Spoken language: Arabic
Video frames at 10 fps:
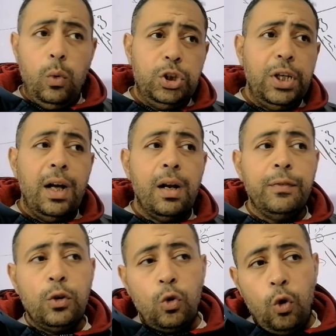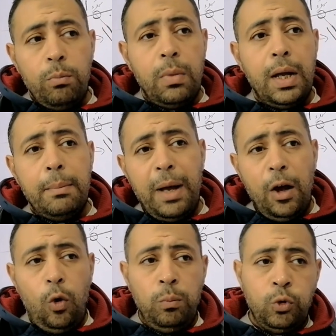اول شيء عرفت ان هم
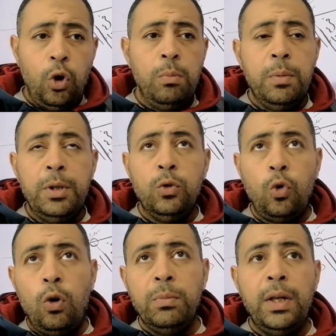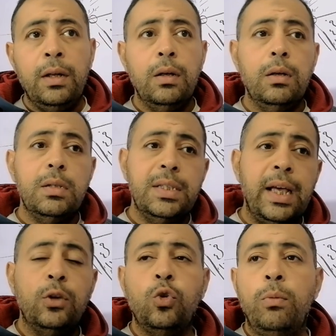معاهم طعم من طعمنا
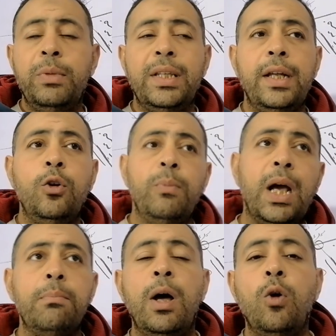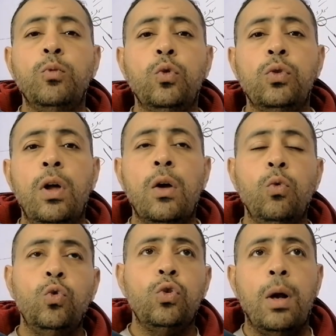زائد طعم تاني هم كان معاهم دود نار
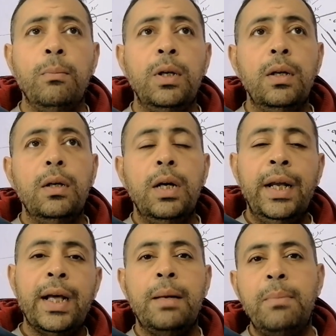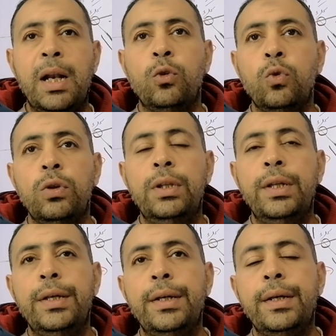ودود رمل احنا كان معانا دود
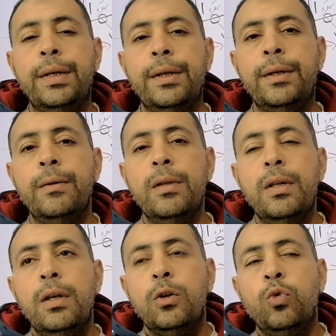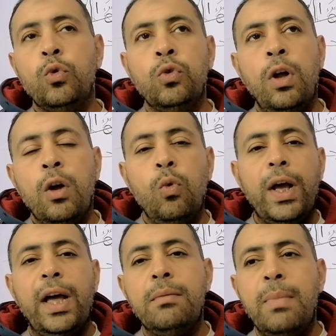دود نار
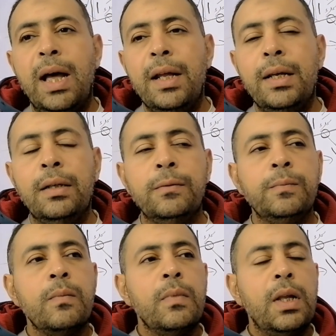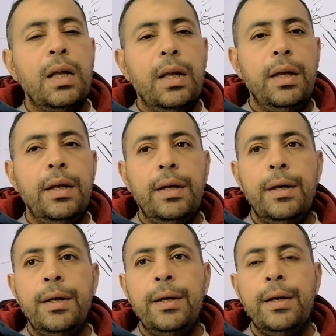وكان معانا
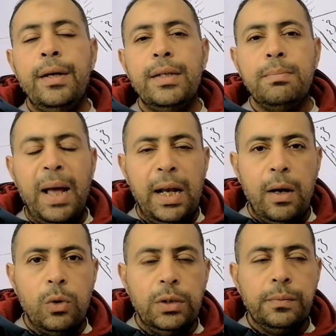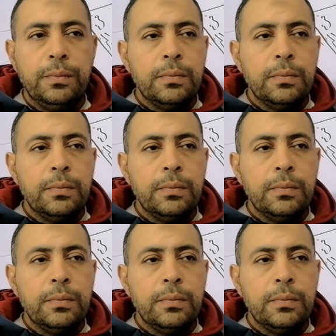آه، اسماعيلاوي